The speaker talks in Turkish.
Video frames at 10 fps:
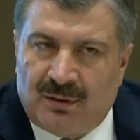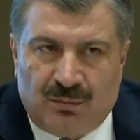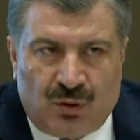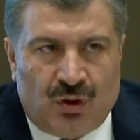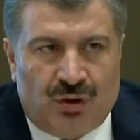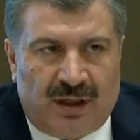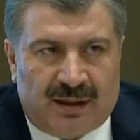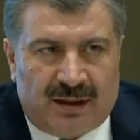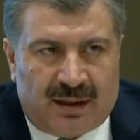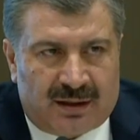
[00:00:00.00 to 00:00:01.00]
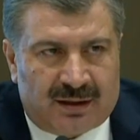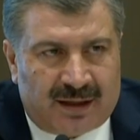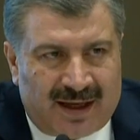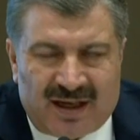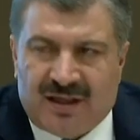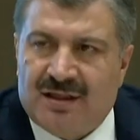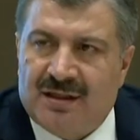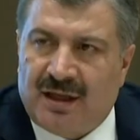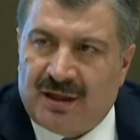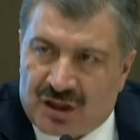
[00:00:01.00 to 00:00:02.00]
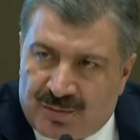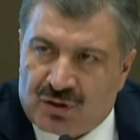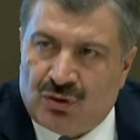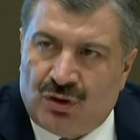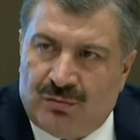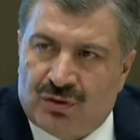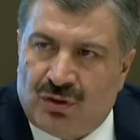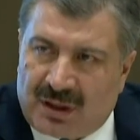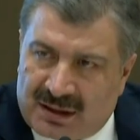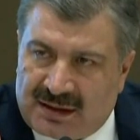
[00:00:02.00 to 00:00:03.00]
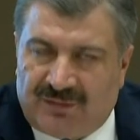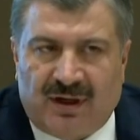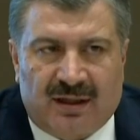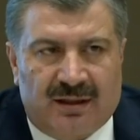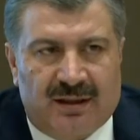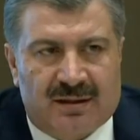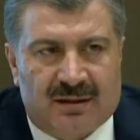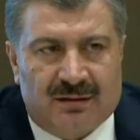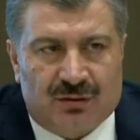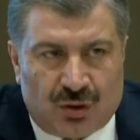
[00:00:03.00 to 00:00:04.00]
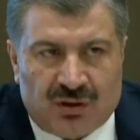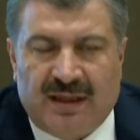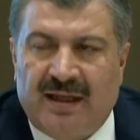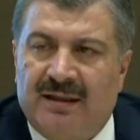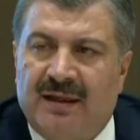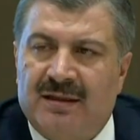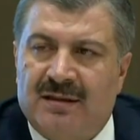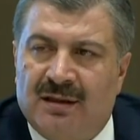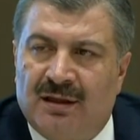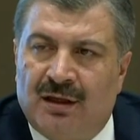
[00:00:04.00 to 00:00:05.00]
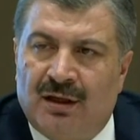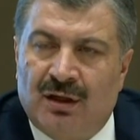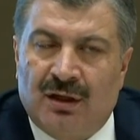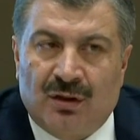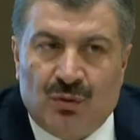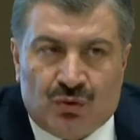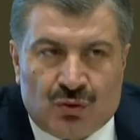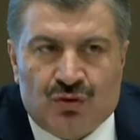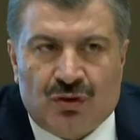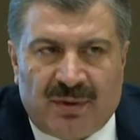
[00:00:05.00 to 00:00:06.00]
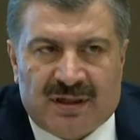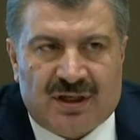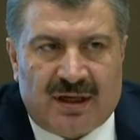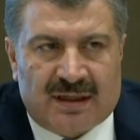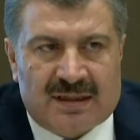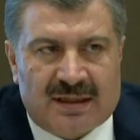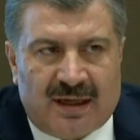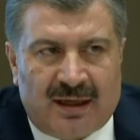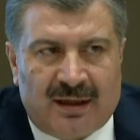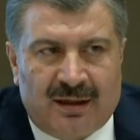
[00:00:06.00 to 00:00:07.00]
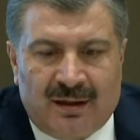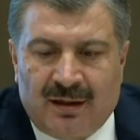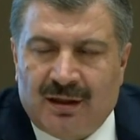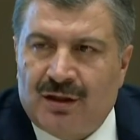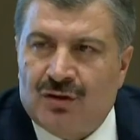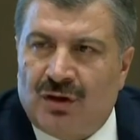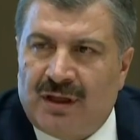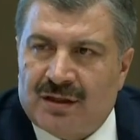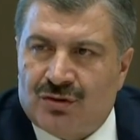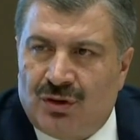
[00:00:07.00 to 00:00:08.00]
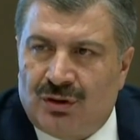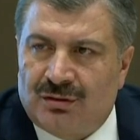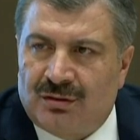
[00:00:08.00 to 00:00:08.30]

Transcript: Bu konularda her ikisinde hiçbir sorunumuz yok. Hatta farklıyız. Çok ilerideyiz. Üçüncü bacağı ise izolasyon.